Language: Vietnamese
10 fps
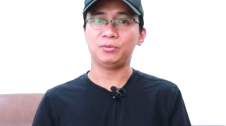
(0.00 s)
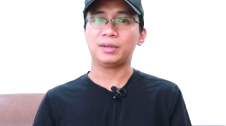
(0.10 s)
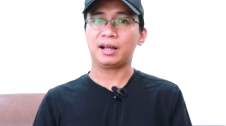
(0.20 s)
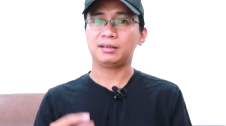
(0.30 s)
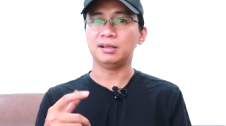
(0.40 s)
người
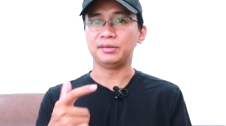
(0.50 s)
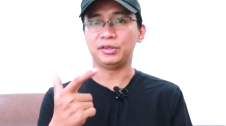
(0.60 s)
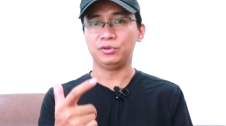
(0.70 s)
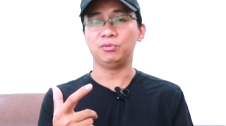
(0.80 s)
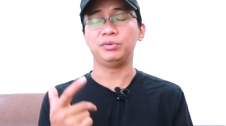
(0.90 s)
thì chúng ta
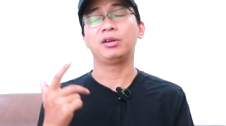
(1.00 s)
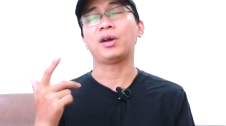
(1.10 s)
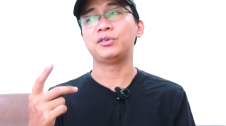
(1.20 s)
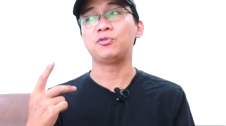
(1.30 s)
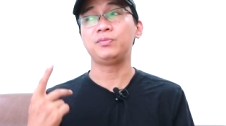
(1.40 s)
thường sử dụng
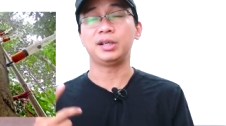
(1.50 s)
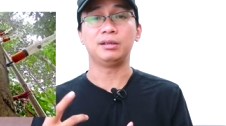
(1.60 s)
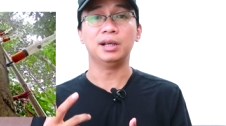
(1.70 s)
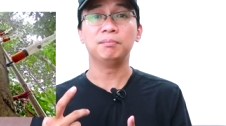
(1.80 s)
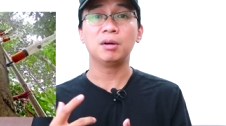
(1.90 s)
những loại
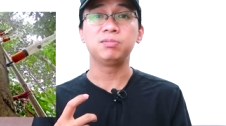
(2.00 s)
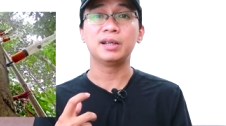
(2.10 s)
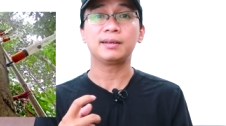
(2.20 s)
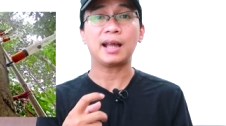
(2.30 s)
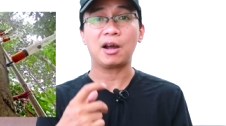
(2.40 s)
dung dịch
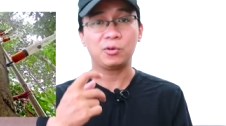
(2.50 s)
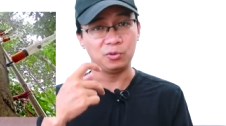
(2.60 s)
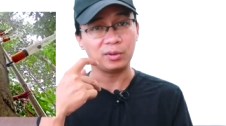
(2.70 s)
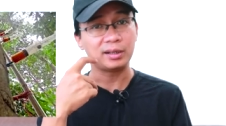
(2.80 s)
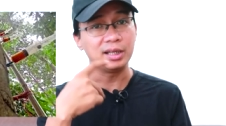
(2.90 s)
nấm mốc nhân
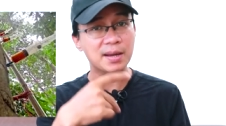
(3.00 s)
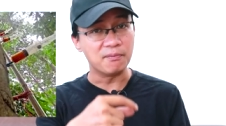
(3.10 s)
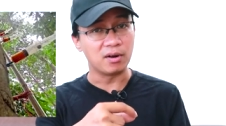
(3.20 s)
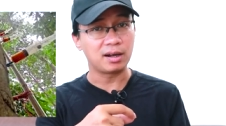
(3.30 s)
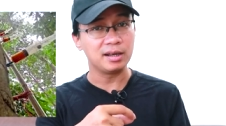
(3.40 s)
tạo chúng ta
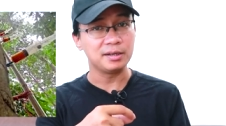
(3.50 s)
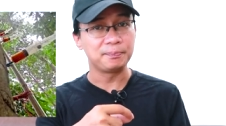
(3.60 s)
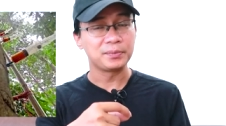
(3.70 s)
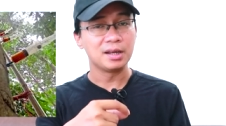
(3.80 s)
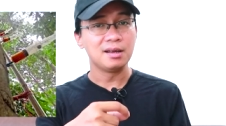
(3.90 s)
tiêm vào
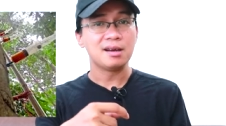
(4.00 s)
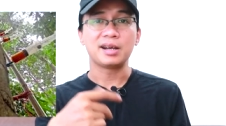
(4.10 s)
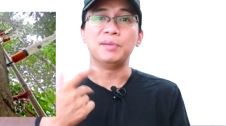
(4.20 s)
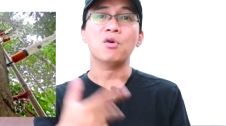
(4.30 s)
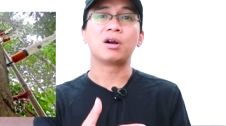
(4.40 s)
cây
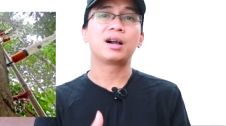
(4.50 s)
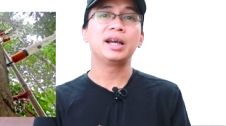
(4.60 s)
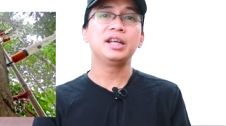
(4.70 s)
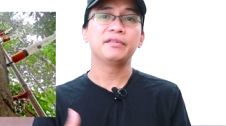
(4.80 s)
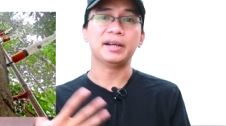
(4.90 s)
để
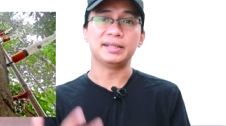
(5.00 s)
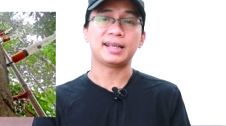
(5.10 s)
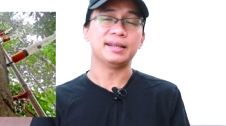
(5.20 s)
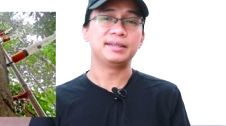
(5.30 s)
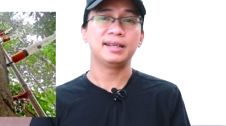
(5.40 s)
buộc cây nó
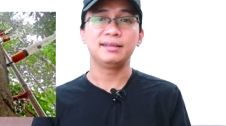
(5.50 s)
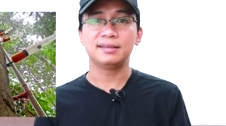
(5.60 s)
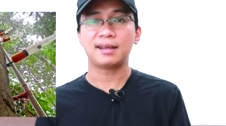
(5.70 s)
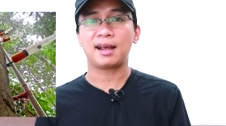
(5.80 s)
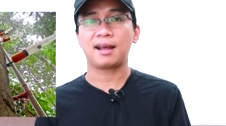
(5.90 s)
phải sản
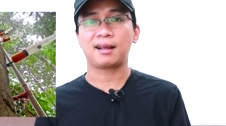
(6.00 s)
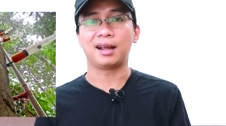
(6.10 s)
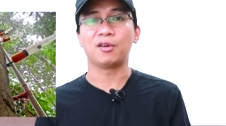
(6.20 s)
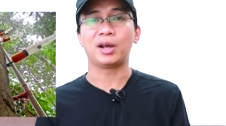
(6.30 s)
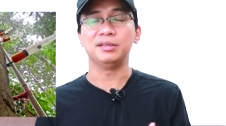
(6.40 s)
sinh
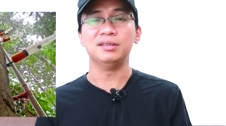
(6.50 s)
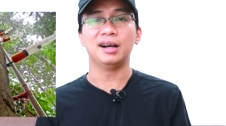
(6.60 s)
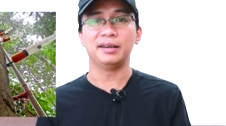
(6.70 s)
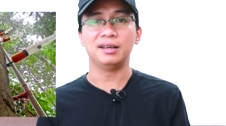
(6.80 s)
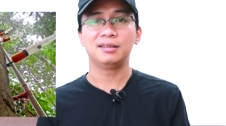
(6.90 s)
ra cái
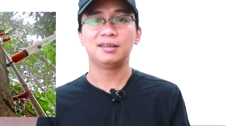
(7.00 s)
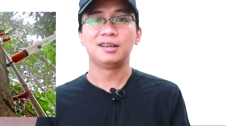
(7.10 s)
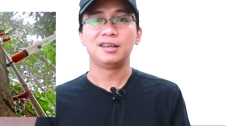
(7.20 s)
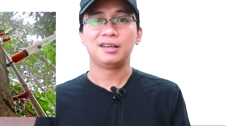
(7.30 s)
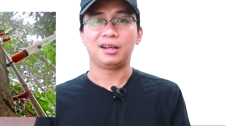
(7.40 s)
loại nhựa
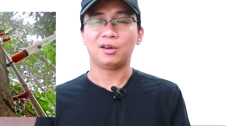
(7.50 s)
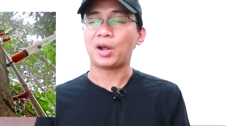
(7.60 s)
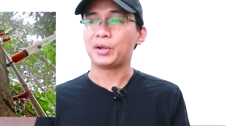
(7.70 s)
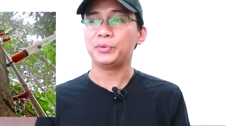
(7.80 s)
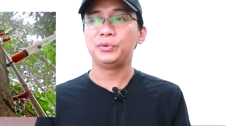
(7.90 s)
đấy
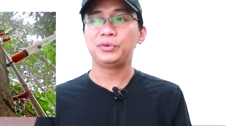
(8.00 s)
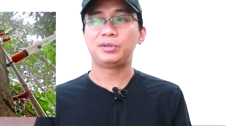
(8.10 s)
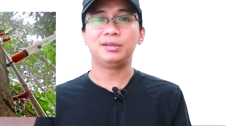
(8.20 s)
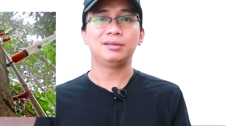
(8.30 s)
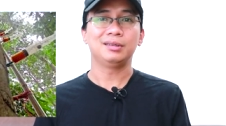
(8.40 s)
cái loại
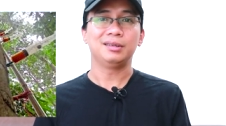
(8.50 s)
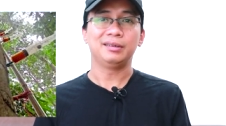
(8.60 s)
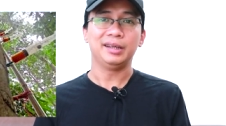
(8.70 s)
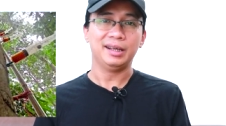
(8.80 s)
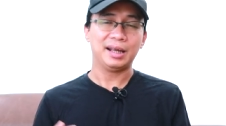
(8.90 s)
uy
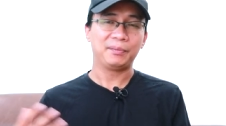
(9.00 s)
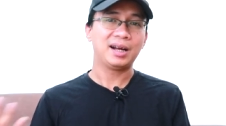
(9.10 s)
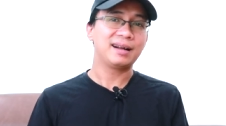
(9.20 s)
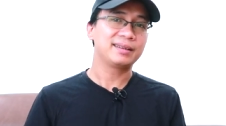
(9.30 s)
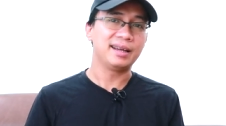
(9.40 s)
để
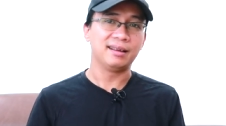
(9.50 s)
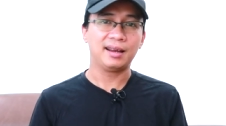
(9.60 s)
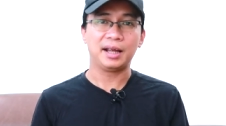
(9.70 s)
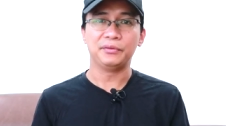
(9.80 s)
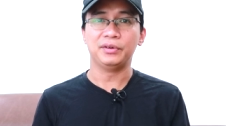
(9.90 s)
làm kháng
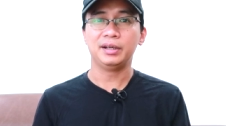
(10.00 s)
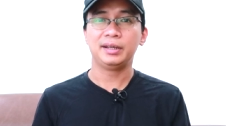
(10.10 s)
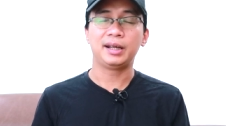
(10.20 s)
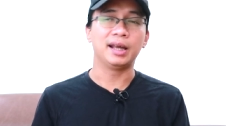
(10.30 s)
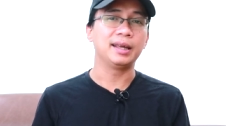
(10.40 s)
thể lại
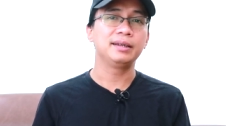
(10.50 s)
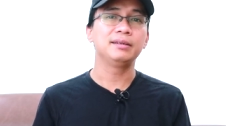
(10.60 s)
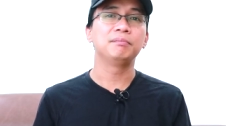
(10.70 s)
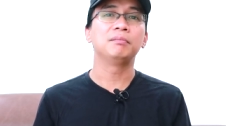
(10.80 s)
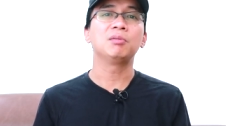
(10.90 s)
với
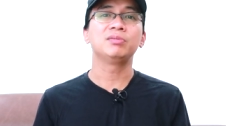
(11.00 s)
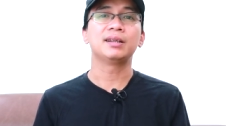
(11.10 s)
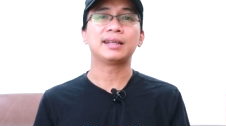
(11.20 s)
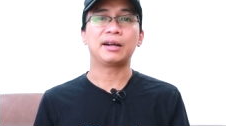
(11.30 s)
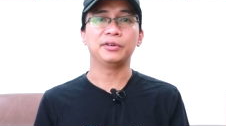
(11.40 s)
cái
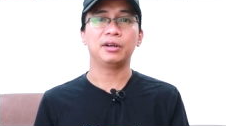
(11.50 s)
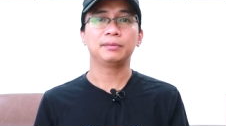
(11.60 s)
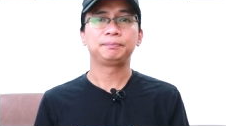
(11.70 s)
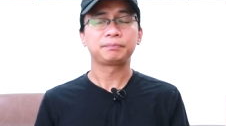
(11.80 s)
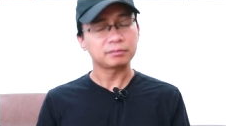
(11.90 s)
mốc nhân tạo
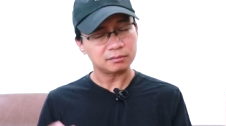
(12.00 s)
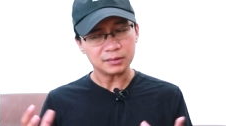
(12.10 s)
đó